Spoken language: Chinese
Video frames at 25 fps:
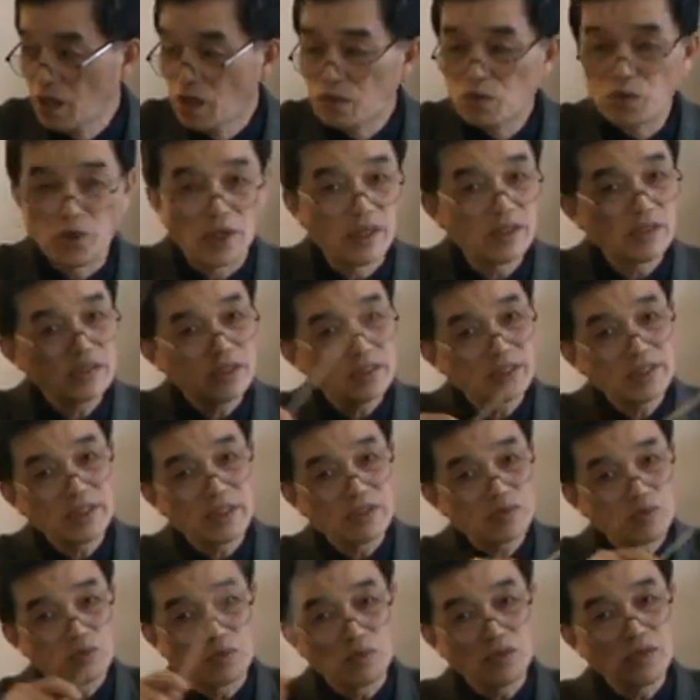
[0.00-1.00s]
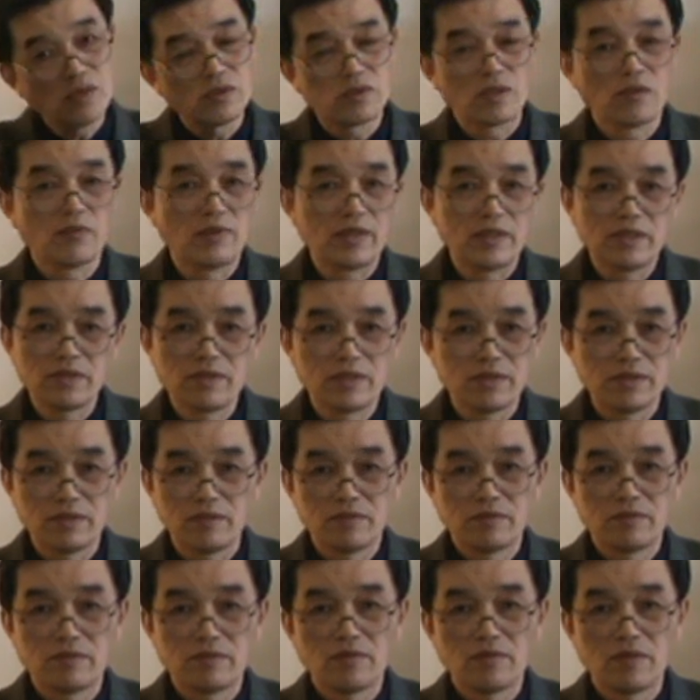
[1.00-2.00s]
全世界所有的文字
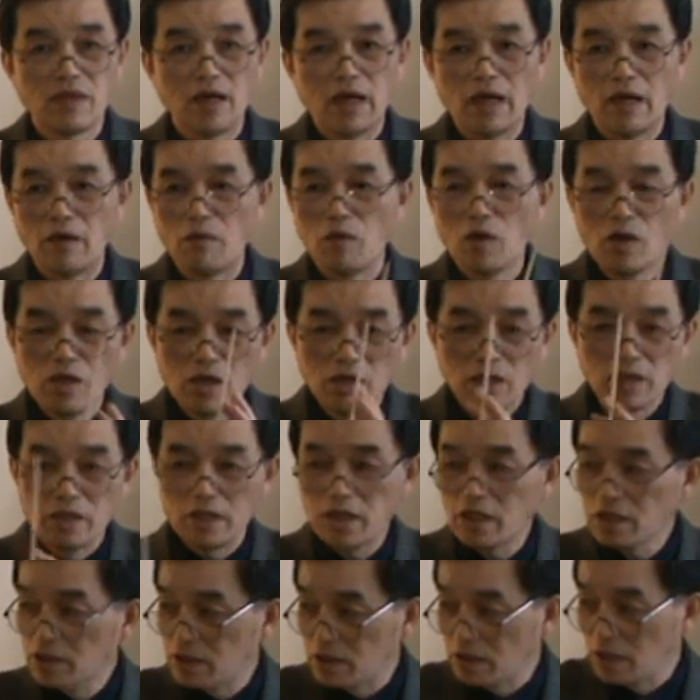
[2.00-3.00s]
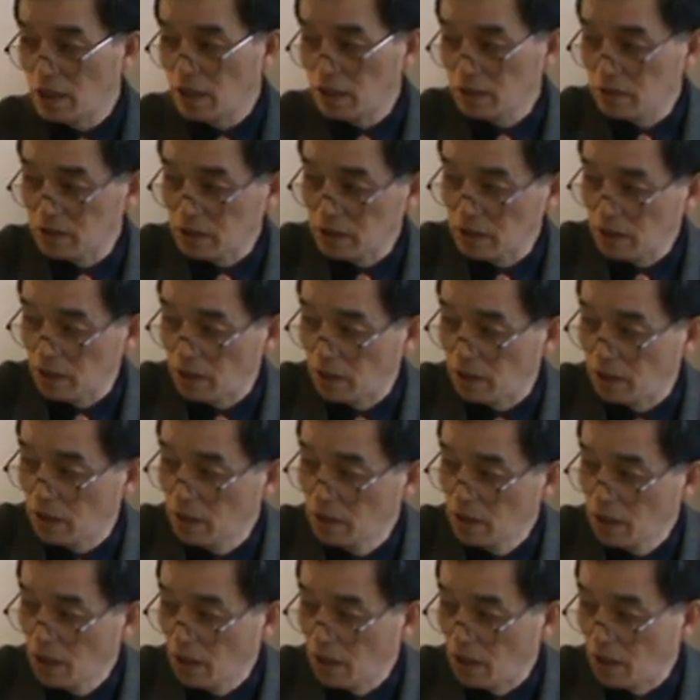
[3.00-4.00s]
啊，你只要这个
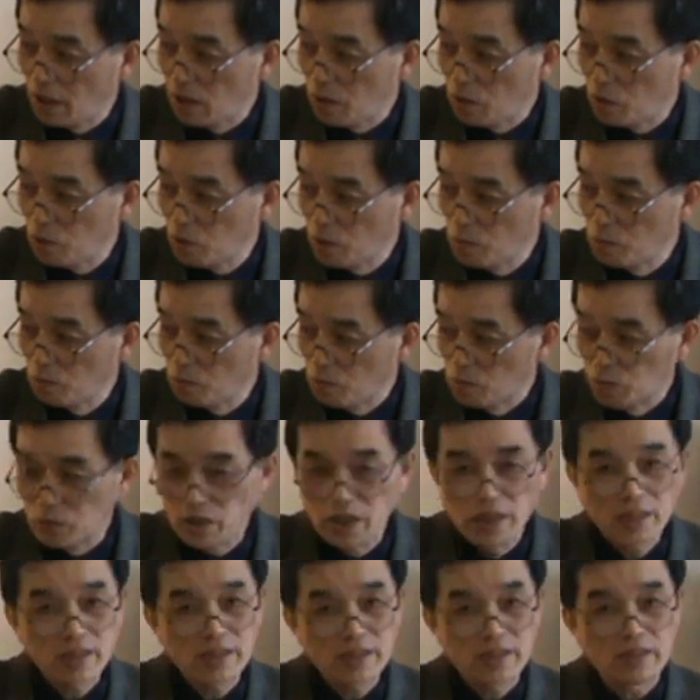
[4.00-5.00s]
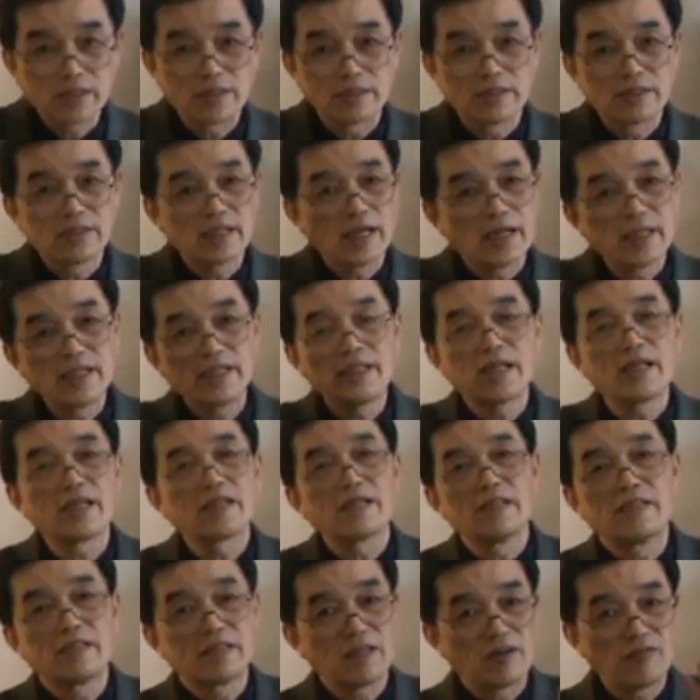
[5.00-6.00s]
呃说母亲的这个词，它一定
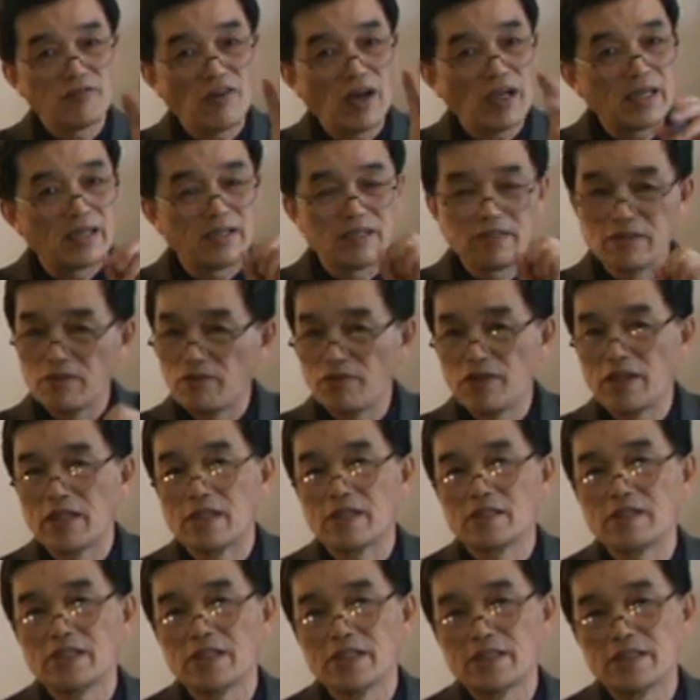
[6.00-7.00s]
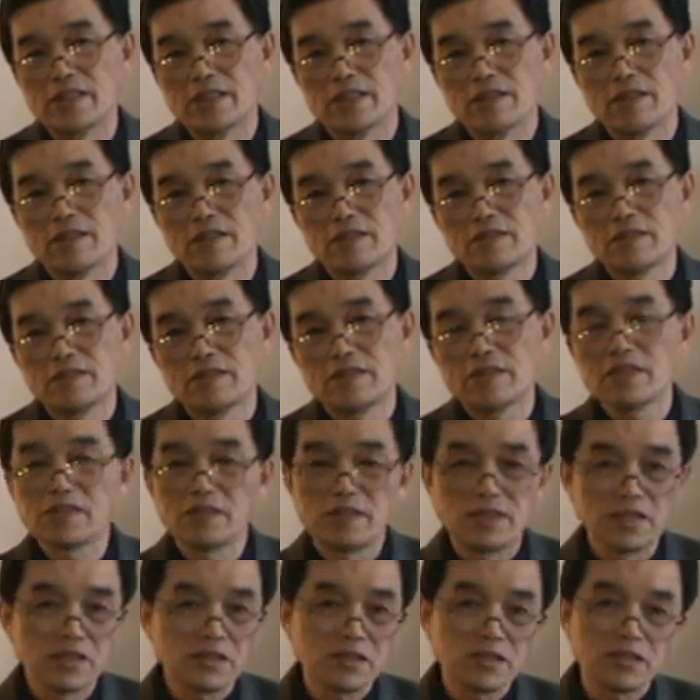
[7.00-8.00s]
跟这个发音是非常接近的。这
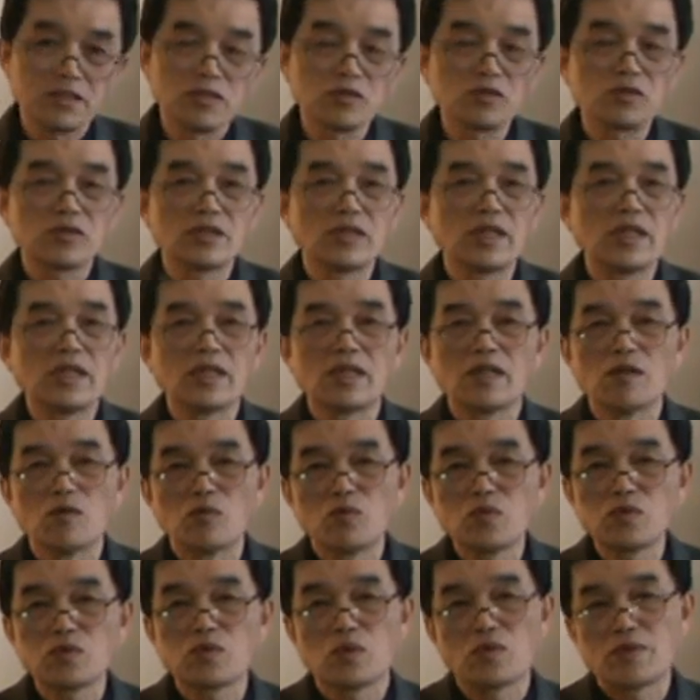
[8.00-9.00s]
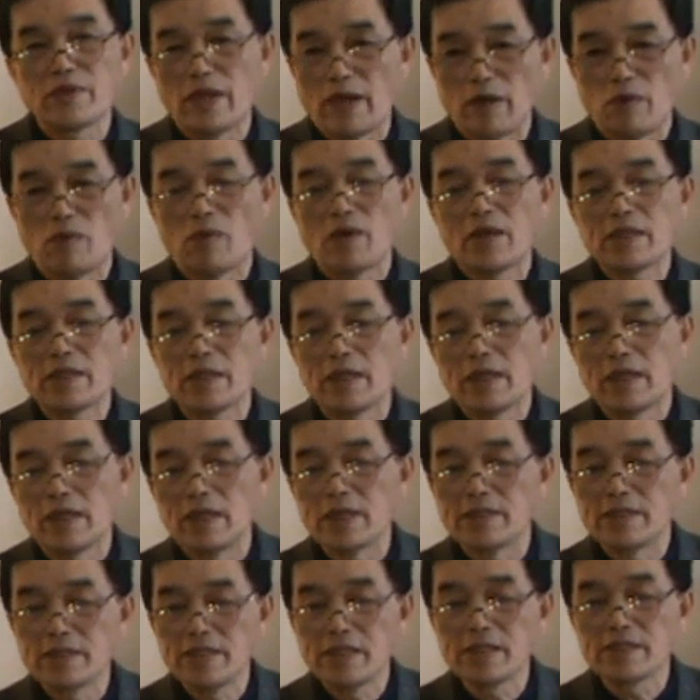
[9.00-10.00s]
其实就是一个物种演化的一
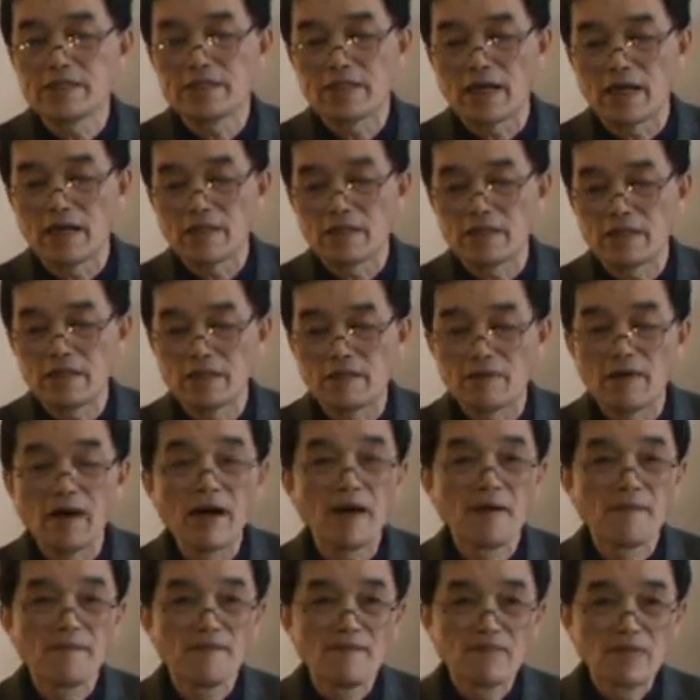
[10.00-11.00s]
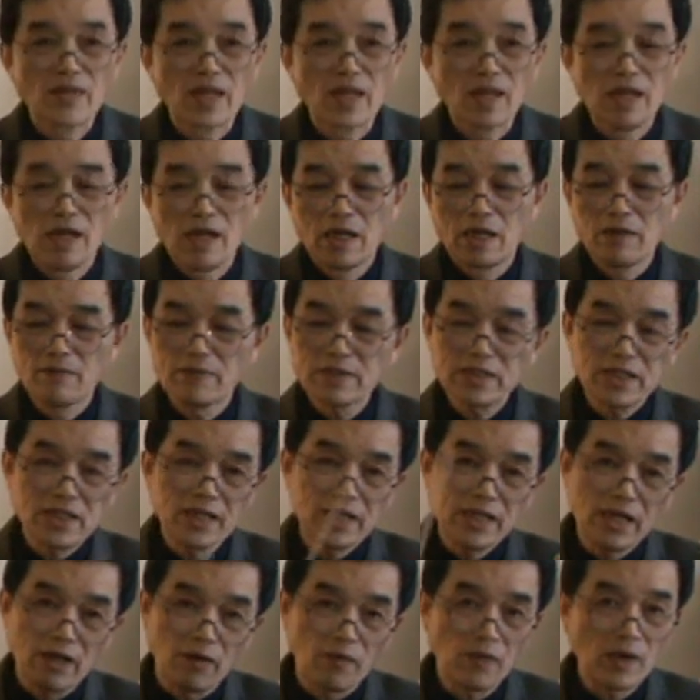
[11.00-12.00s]
个现象，对吧？那么这个
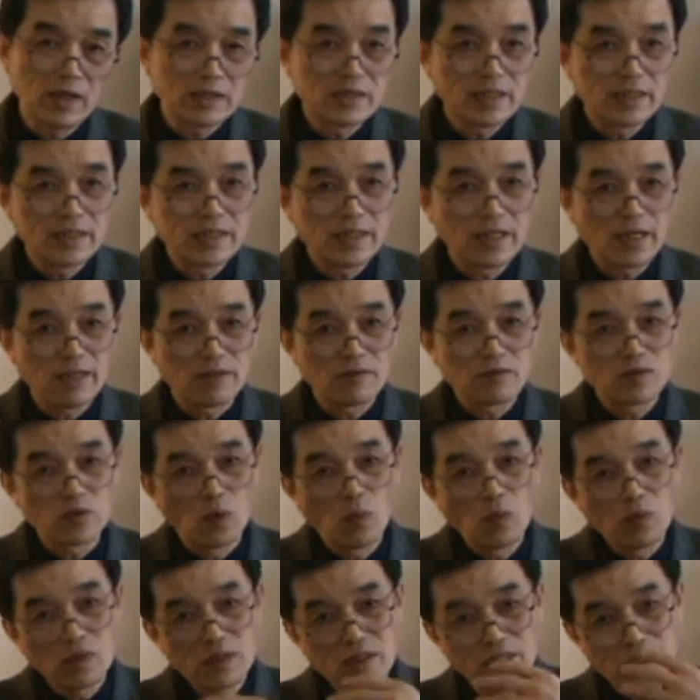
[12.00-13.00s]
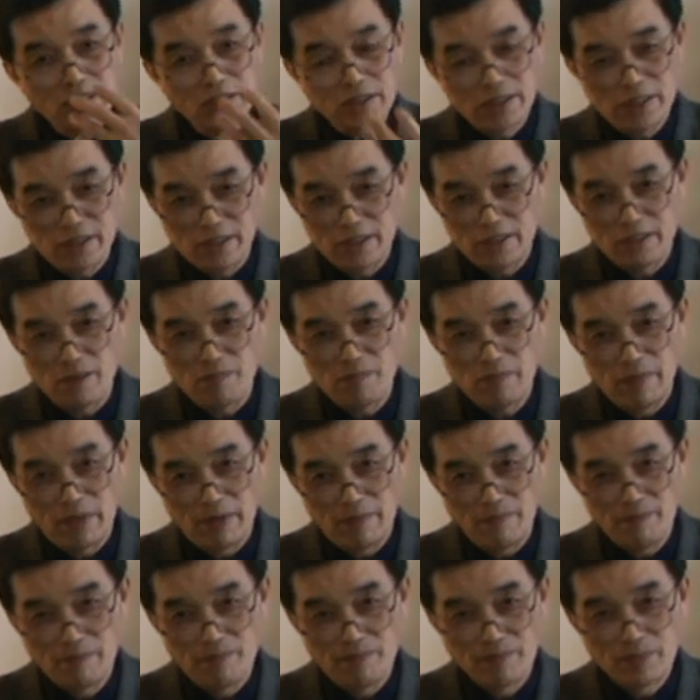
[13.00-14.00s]
演化现象从个体生命，
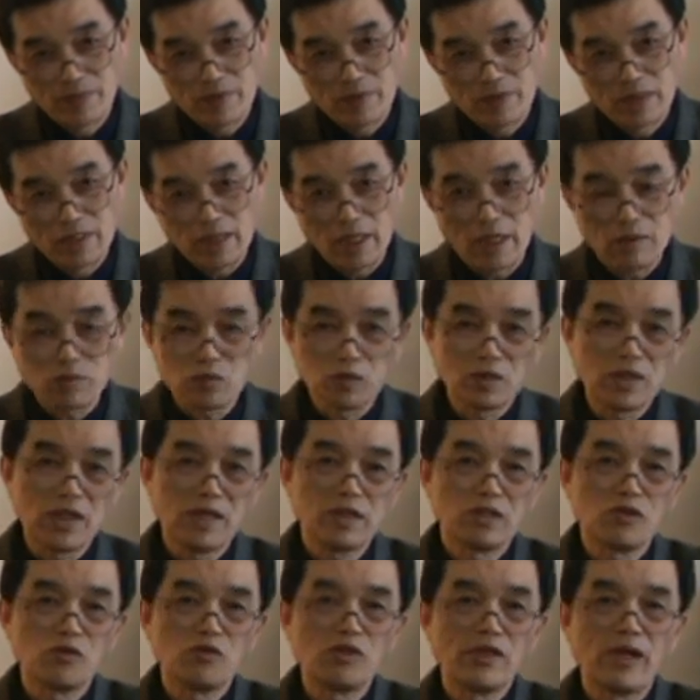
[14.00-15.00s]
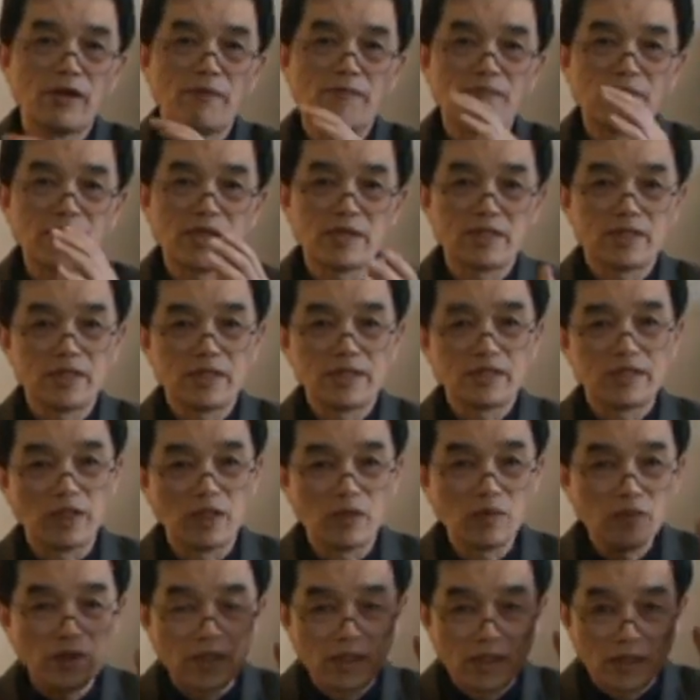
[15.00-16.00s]
它逐渐就演变成
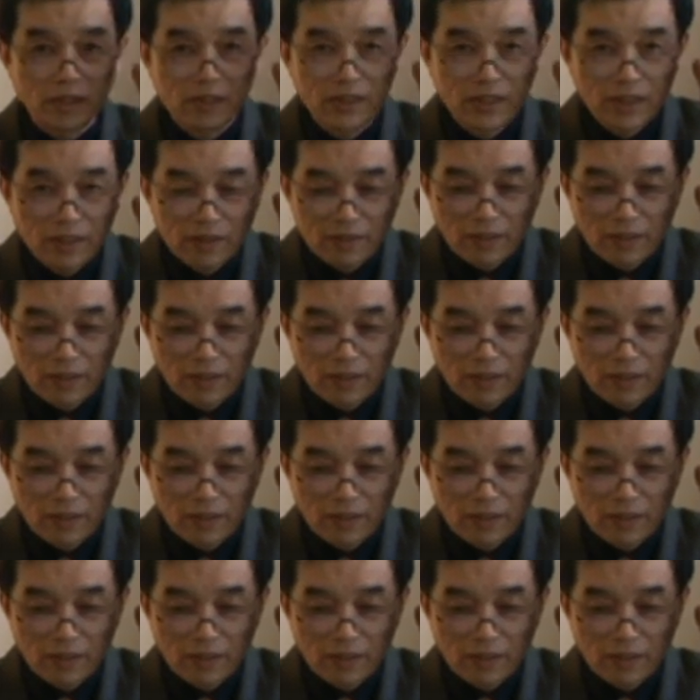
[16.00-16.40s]
人类的精